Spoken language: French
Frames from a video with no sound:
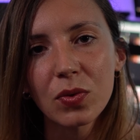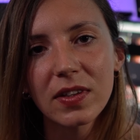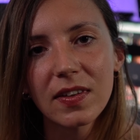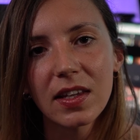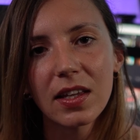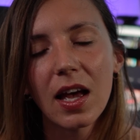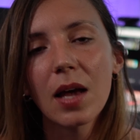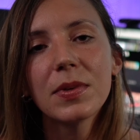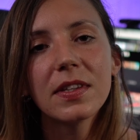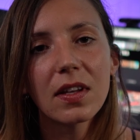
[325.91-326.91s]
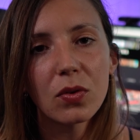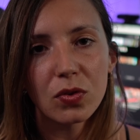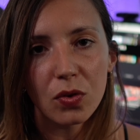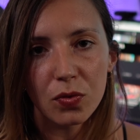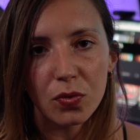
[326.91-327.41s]
ont été habités
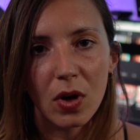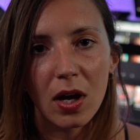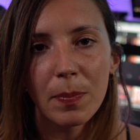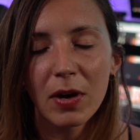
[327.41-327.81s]
autrefois,